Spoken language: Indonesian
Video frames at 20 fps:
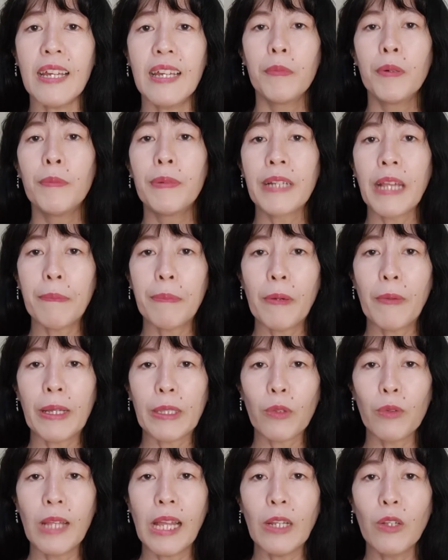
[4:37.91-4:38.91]
beberapa waktu
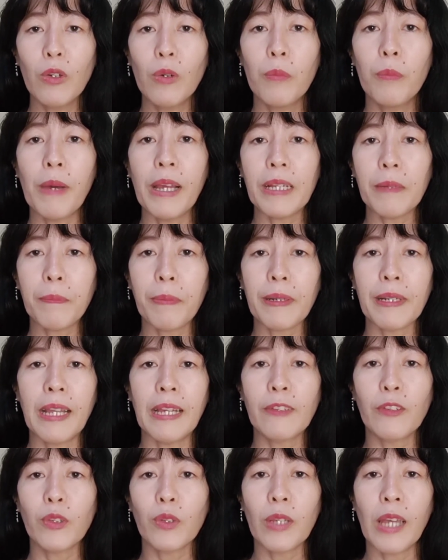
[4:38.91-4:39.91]
lalu Mike pernah
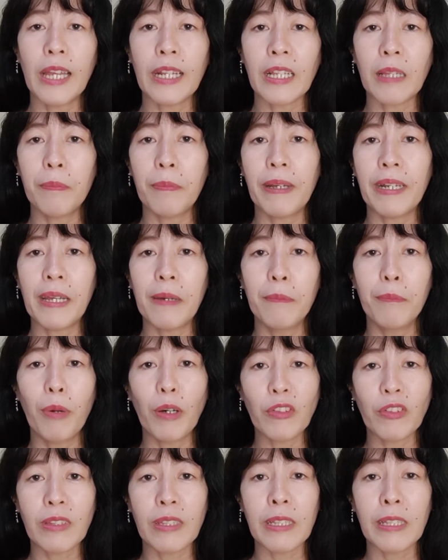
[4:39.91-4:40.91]
curhat kepada
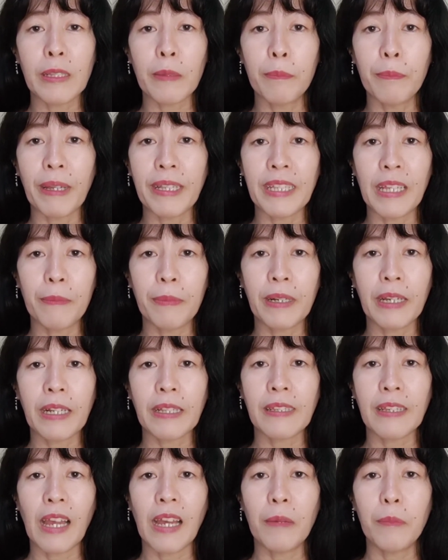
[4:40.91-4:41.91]
bos di tempatnya
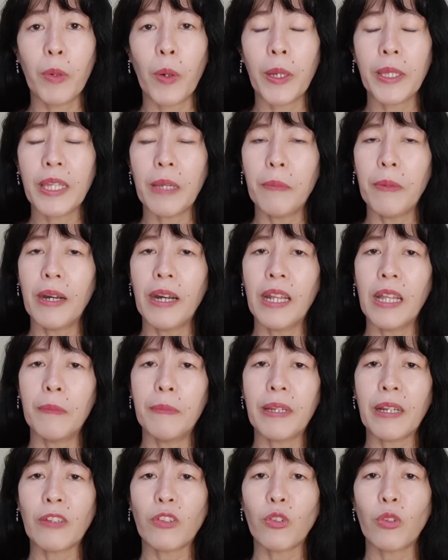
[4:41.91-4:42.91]
bekerja bahwa ia mengalami
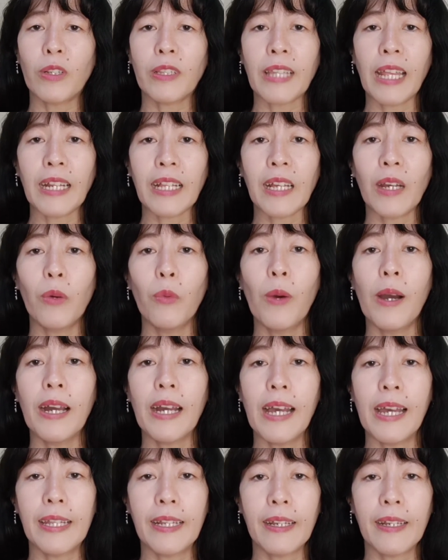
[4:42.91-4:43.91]
kesulitan
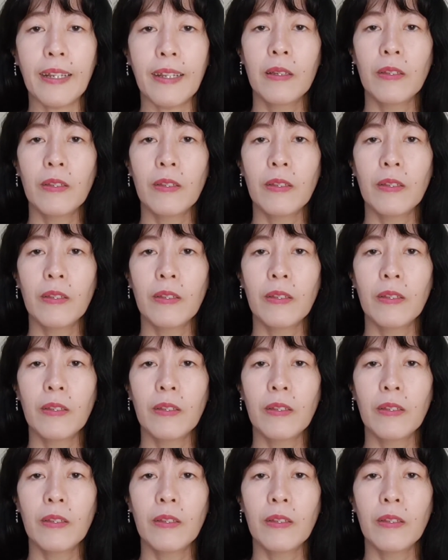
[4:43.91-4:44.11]
keuangan.